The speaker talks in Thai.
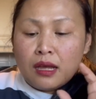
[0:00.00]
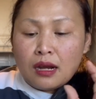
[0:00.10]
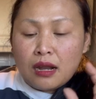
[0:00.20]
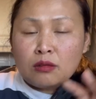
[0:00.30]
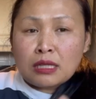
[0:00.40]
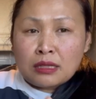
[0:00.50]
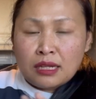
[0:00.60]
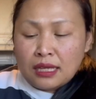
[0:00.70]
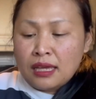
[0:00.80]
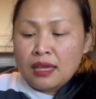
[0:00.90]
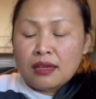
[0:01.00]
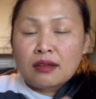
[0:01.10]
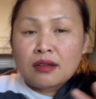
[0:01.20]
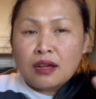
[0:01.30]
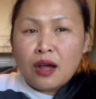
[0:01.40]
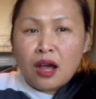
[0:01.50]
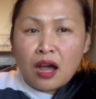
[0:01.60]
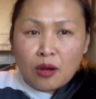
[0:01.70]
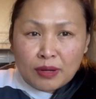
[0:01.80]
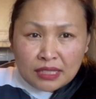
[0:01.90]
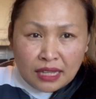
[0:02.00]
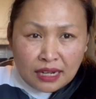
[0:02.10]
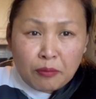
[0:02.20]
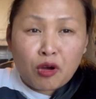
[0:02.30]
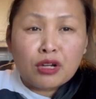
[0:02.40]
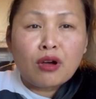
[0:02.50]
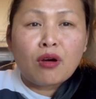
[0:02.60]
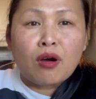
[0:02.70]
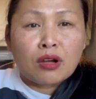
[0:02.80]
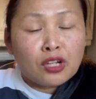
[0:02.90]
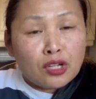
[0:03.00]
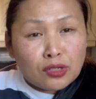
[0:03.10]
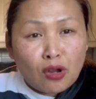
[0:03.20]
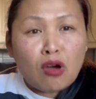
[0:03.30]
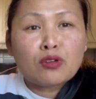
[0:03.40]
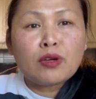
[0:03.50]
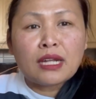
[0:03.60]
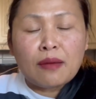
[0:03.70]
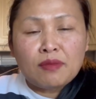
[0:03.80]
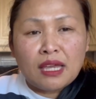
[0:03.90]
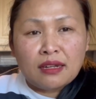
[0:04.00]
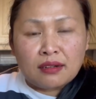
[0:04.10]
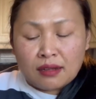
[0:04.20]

แล้วทีนี้ก็เอามาเทน้ำร้อนออก น็อกด้วยน้ำเย็น